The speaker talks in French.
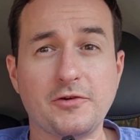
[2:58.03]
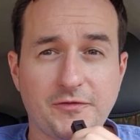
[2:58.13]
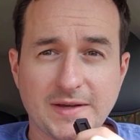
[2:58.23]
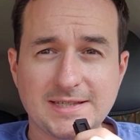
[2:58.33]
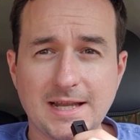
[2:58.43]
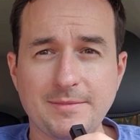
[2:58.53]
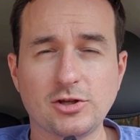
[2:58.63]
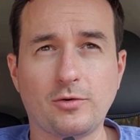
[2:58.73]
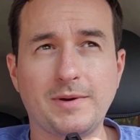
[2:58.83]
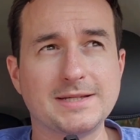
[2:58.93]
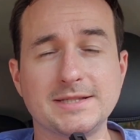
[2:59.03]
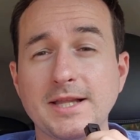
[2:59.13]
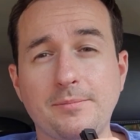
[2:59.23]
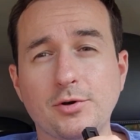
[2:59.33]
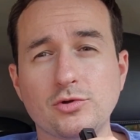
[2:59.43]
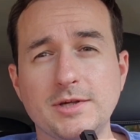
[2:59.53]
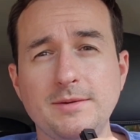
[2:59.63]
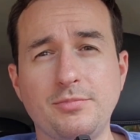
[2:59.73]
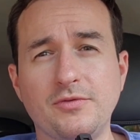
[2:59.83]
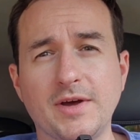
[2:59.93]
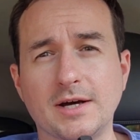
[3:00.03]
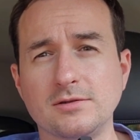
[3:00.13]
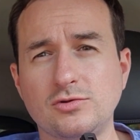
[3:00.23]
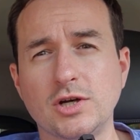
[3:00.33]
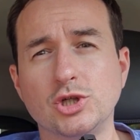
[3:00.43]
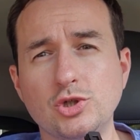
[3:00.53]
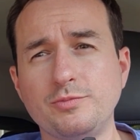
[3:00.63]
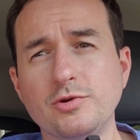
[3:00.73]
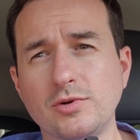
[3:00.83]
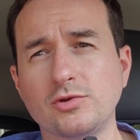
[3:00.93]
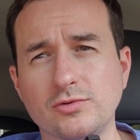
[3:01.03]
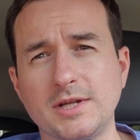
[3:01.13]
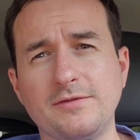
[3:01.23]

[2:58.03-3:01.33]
facile à mettre en place, n'importe qui peut le faire. Tu as juste besoin de ton